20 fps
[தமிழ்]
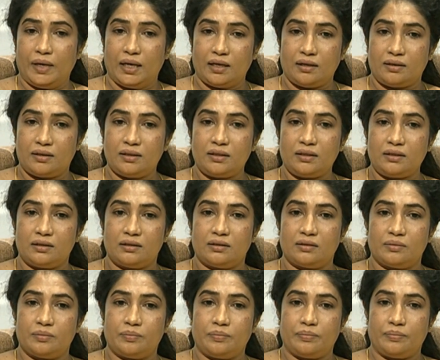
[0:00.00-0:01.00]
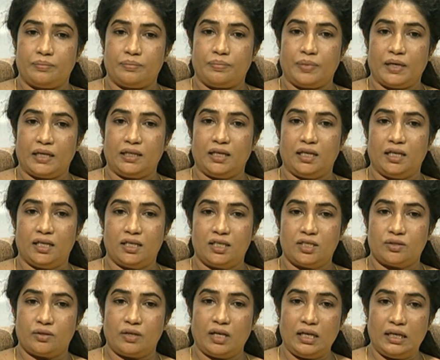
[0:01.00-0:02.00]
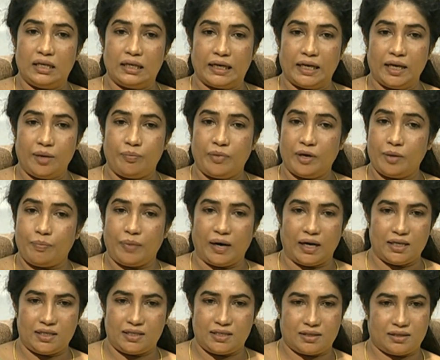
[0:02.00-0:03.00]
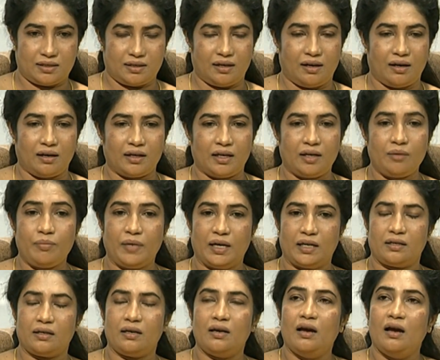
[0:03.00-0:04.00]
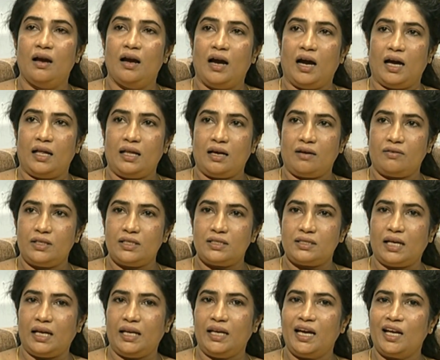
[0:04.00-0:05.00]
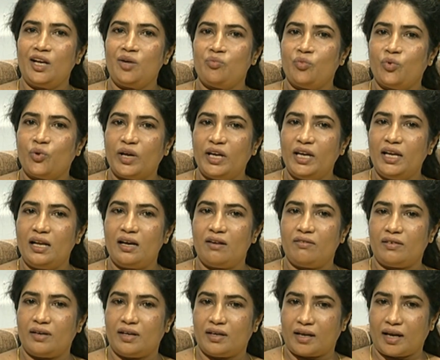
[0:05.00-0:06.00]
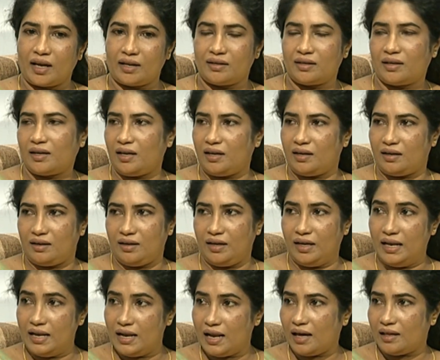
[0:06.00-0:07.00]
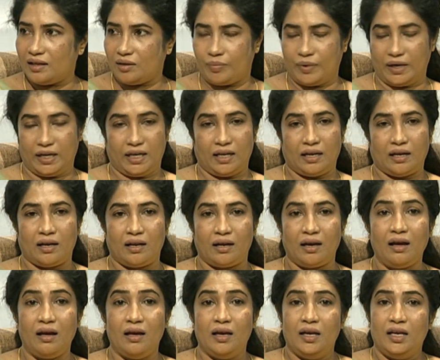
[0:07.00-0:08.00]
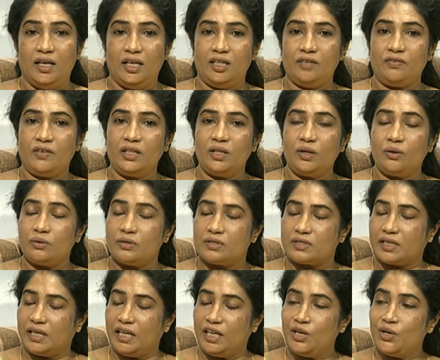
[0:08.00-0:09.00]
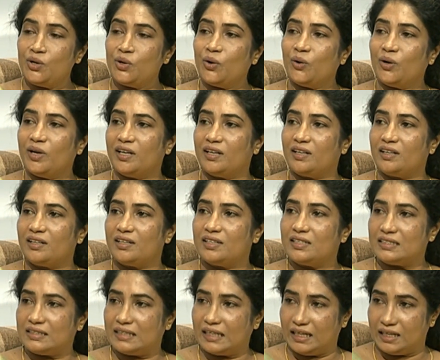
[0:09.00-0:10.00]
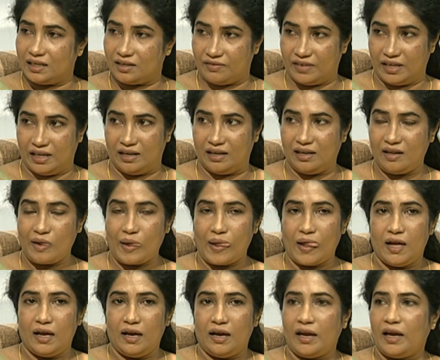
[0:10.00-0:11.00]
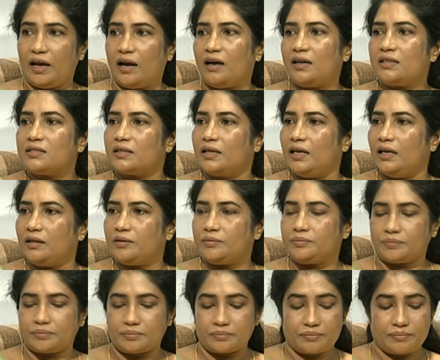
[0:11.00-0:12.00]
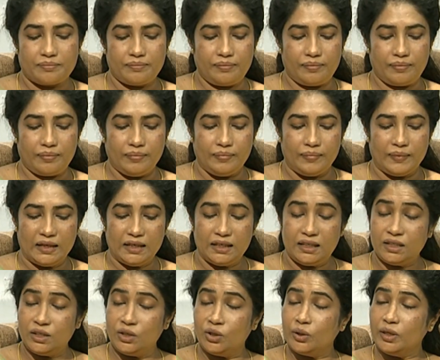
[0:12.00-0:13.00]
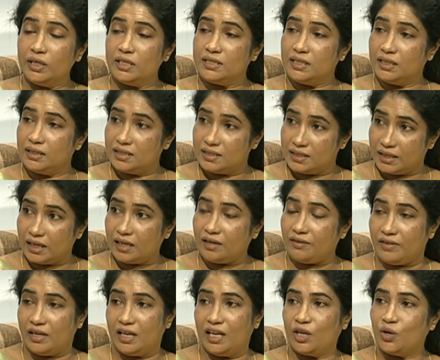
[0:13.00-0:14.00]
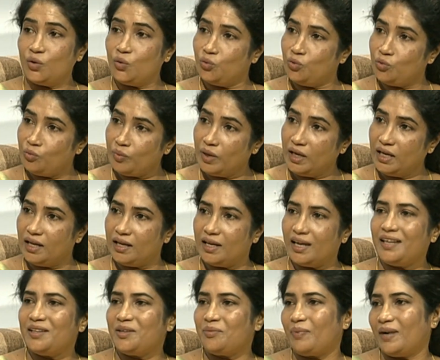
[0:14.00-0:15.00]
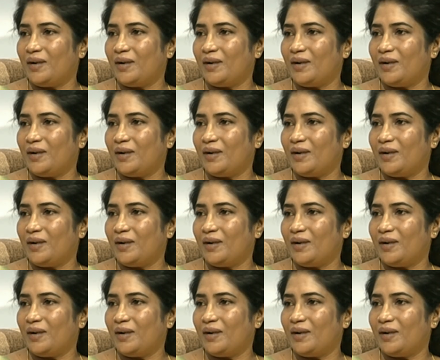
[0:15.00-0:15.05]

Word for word: பிறகு பார்த்தீங்களன்னு சொன்னால் நிறைய பேர் படிச்சிருக்கிறாங்க பட் அதாவது சரியான முறையில் அவங்களோட கற்கை இல்லாதபடியினால் இது வந்து ஒரு ஸ்கின்னோட செய்கிற வேலை ஹேர் ஸ்கின் ரெண்டோடையும் சேர்த்து செய்கிற வேலைக்கு உண்மையிலேயே இது